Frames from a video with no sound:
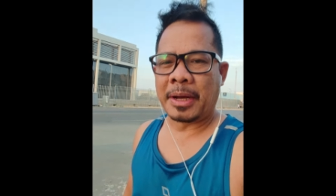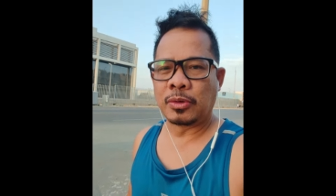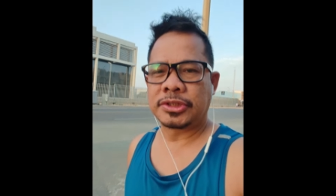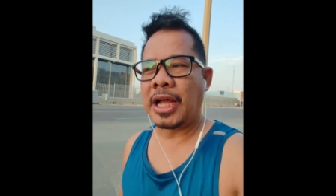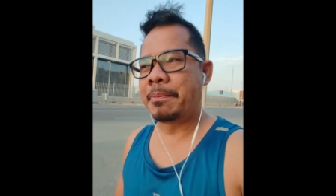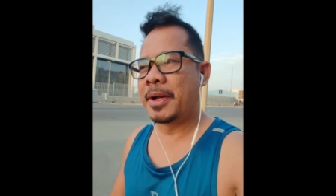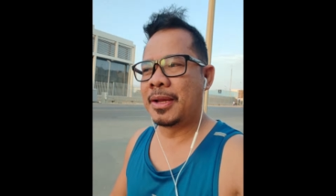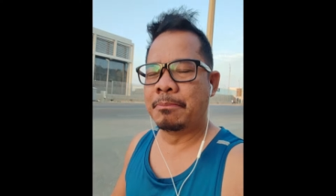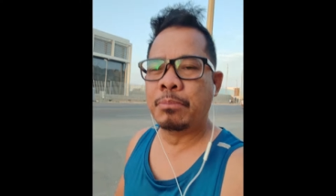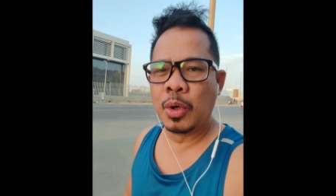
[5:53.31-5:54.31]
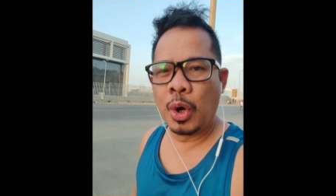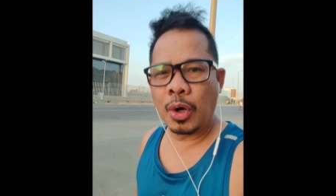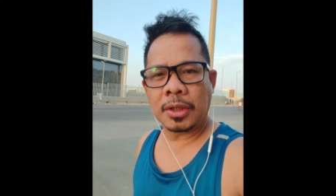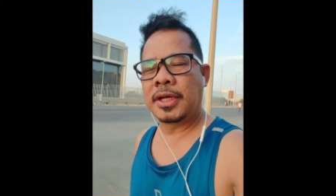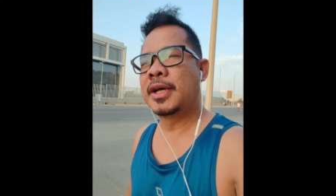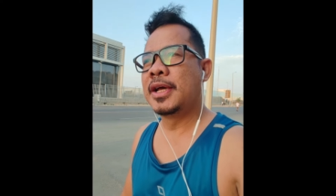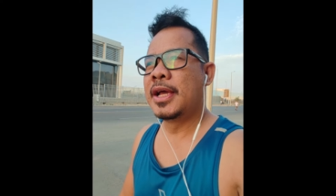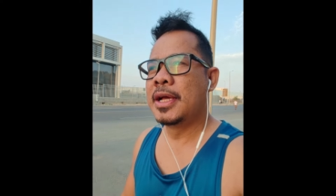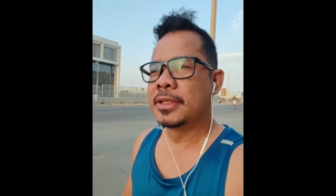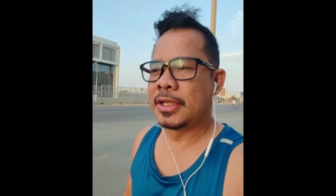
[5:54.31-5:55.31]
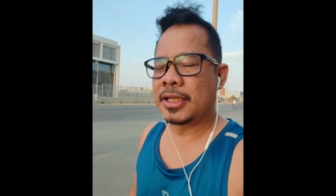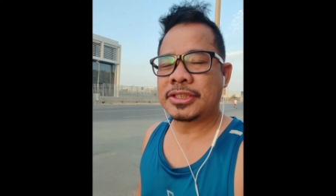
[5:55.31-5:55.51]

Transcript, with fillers: pag-usapan ang bulok na